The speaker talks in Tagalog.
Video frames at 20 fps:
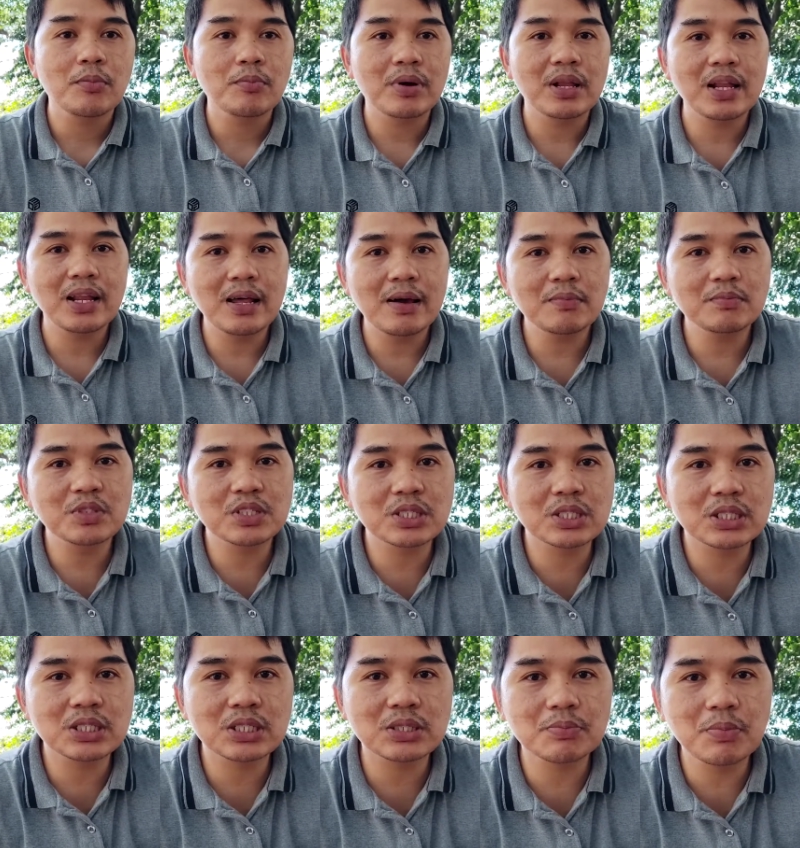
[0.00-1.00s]

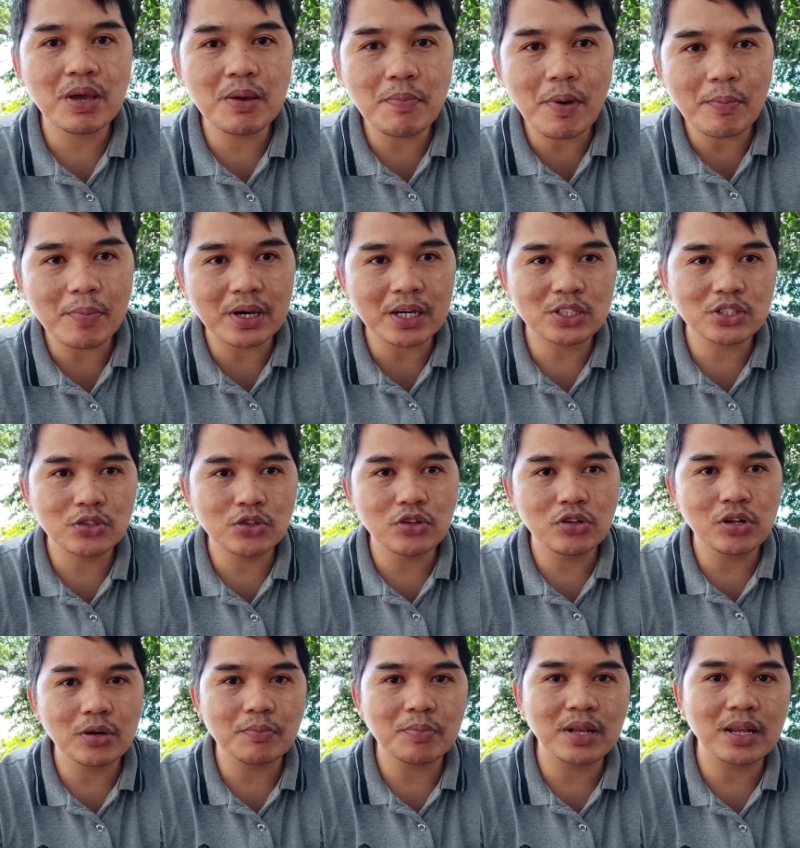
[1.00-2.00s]
Palalabs, may papakisuyo
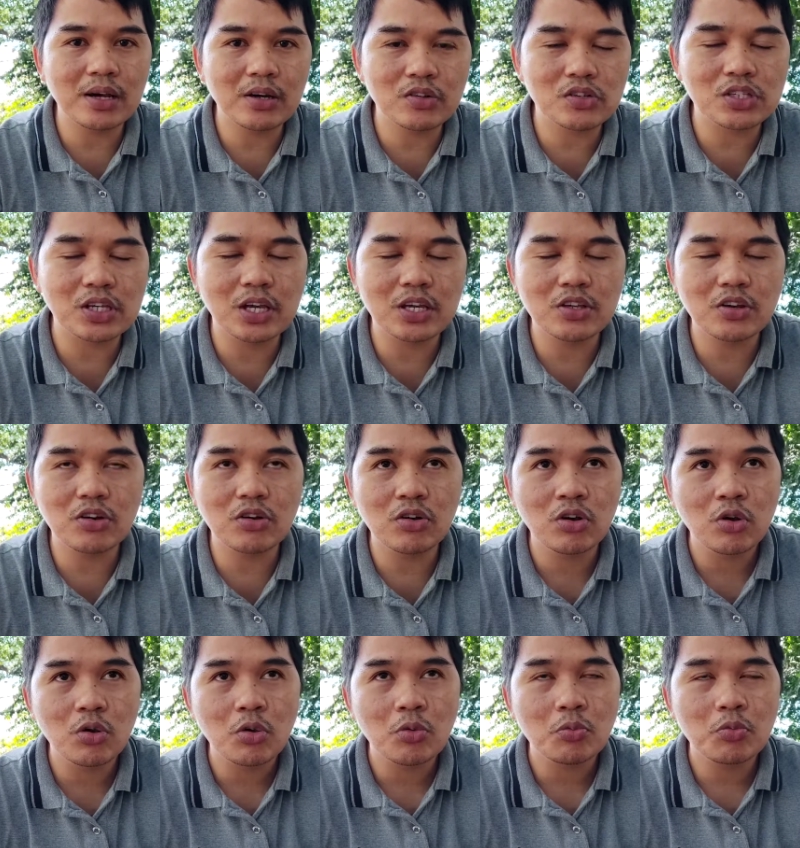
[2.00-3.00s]
lang pala ako sa inyo.
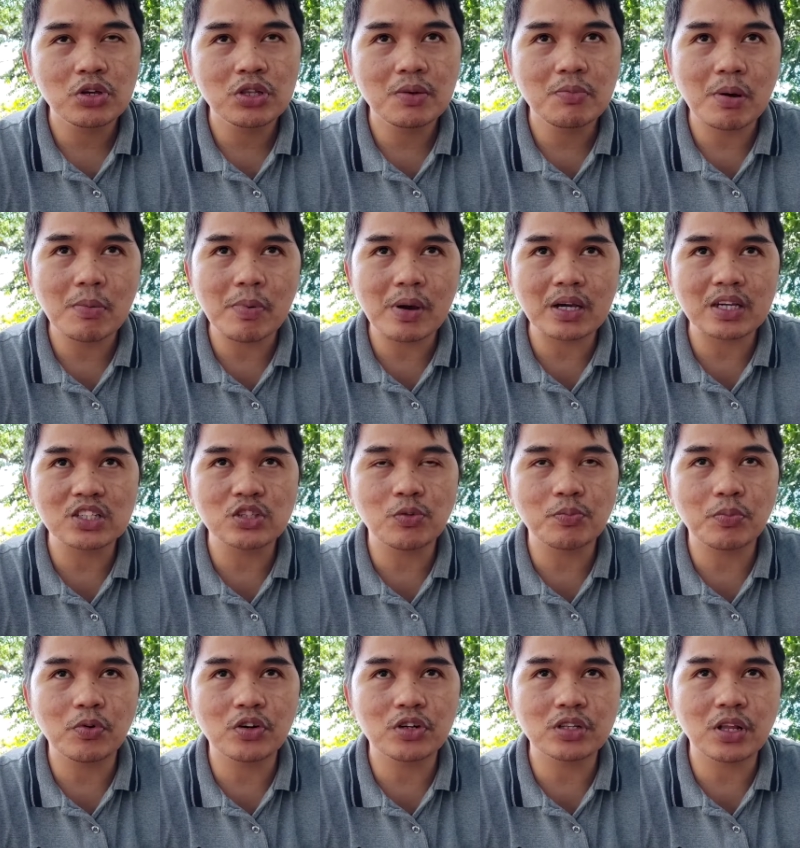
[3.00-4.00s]
Pwede ba
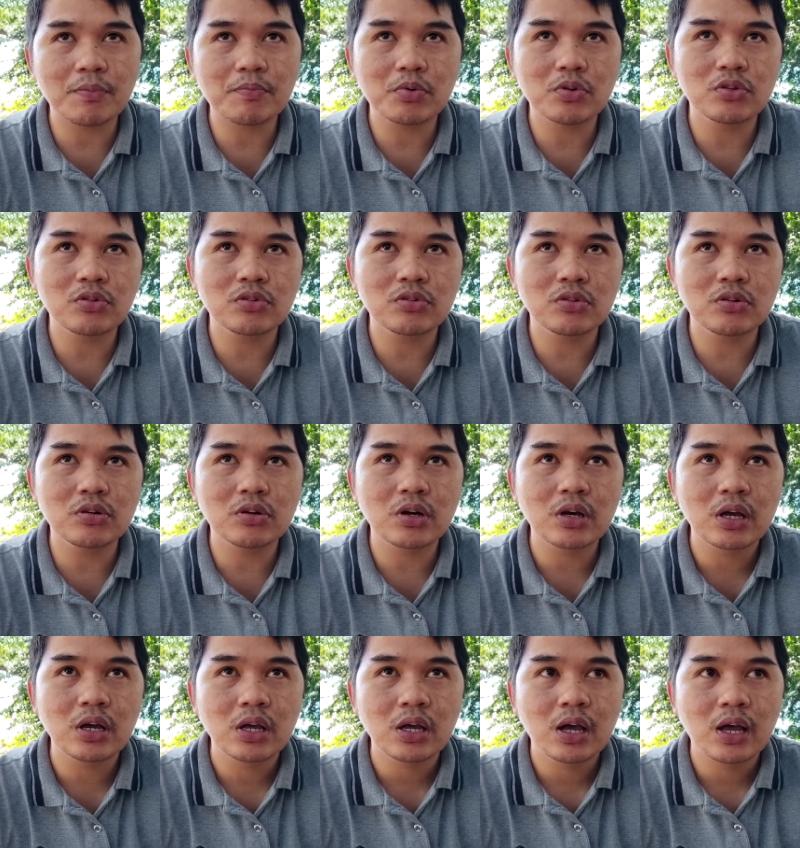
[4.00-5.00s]
pakisuporta po nung
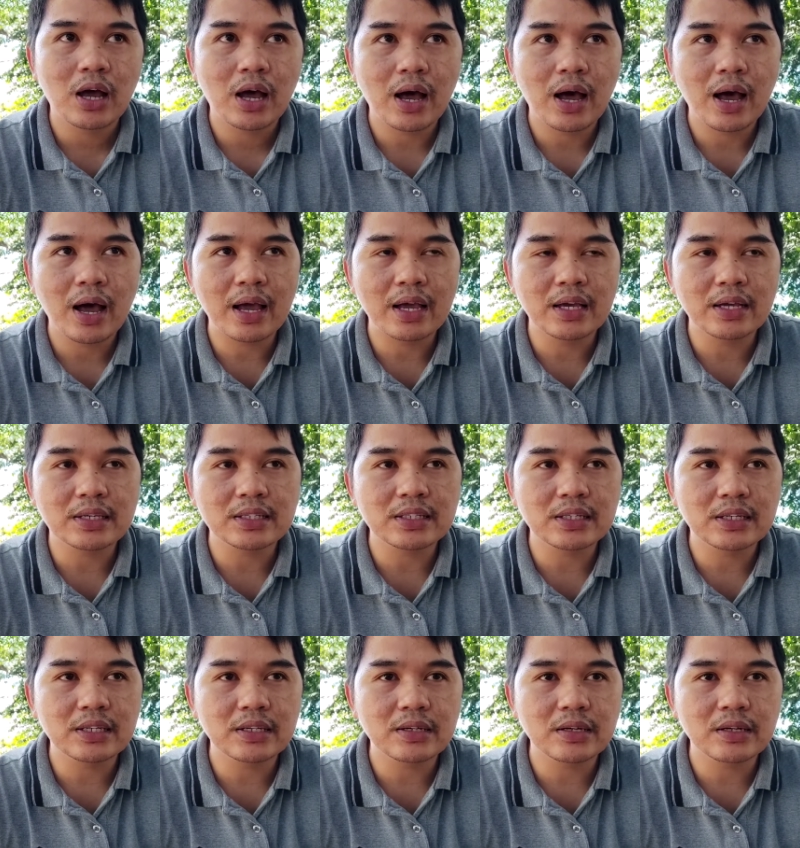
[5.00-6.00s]
uh,
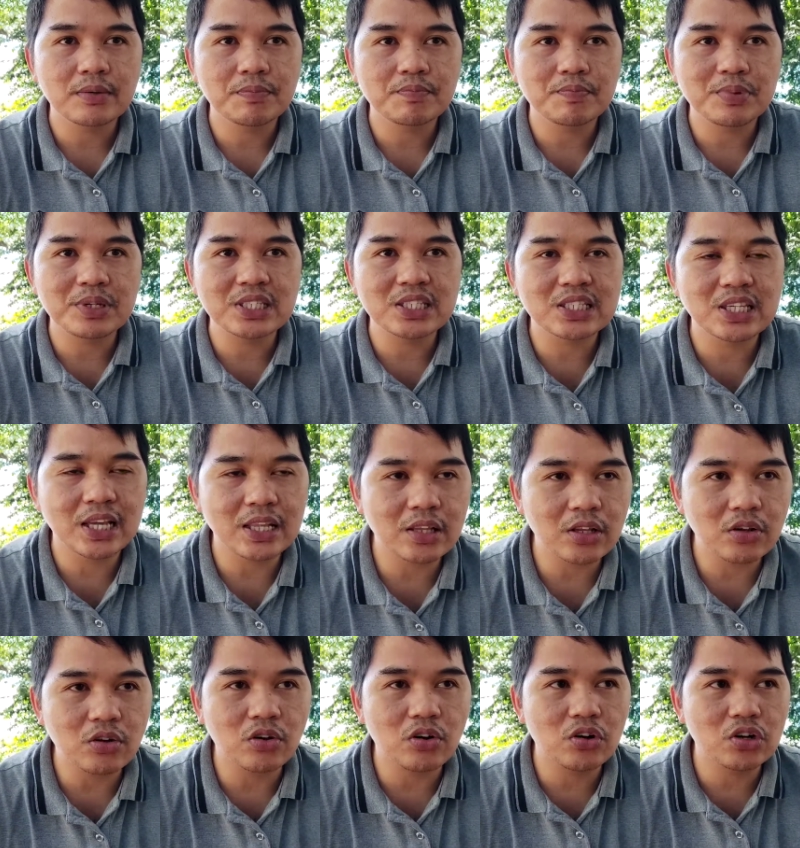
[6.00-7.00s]

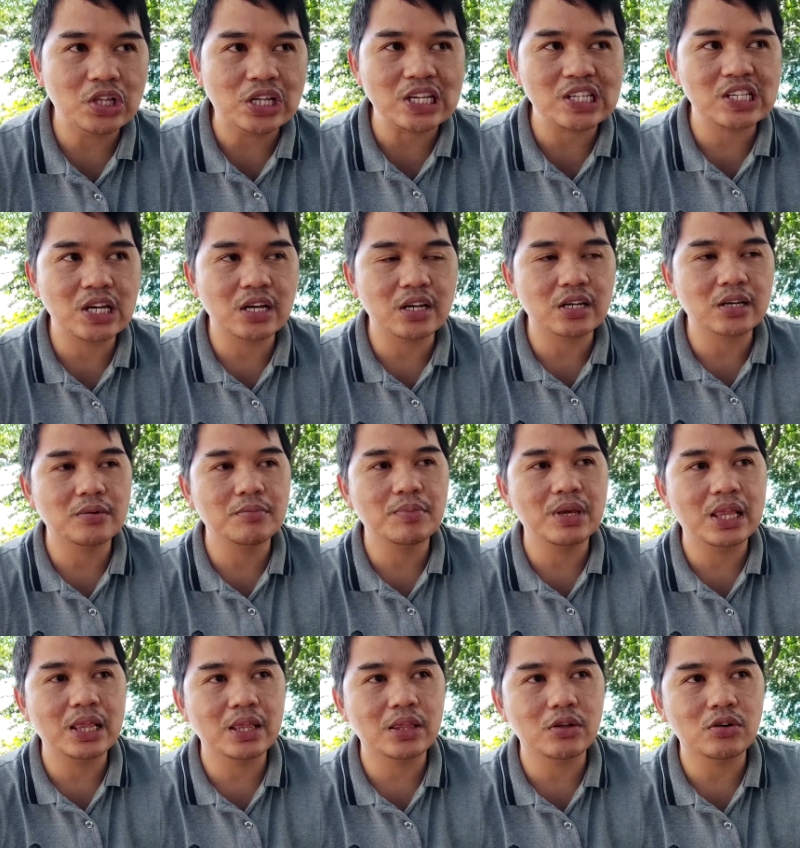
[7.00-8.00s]
pinsan ko na siya ring
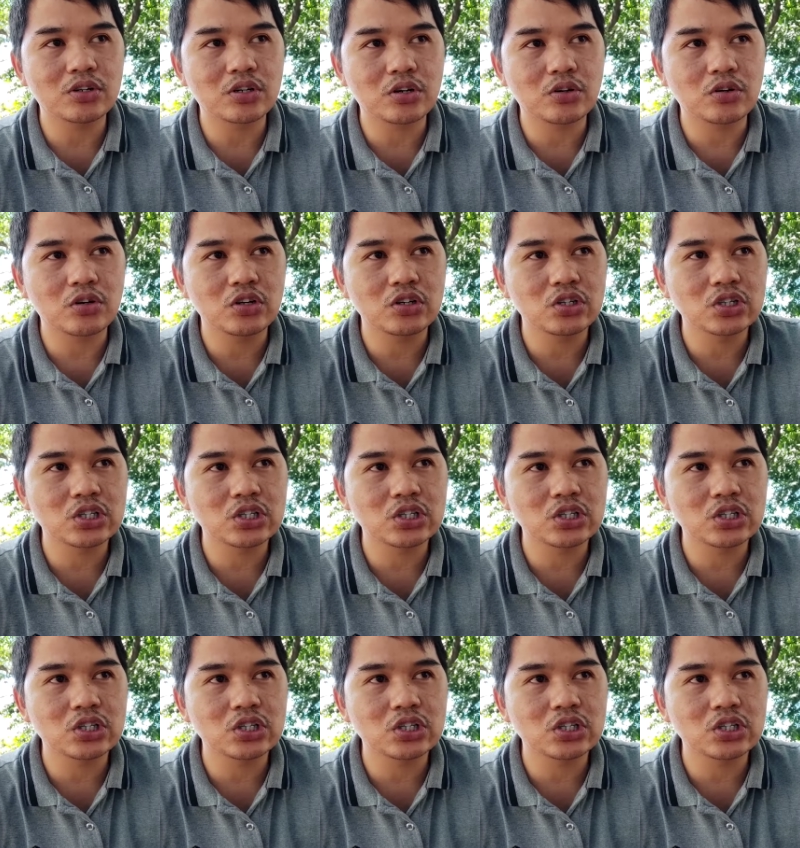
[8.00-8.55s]
mentor ko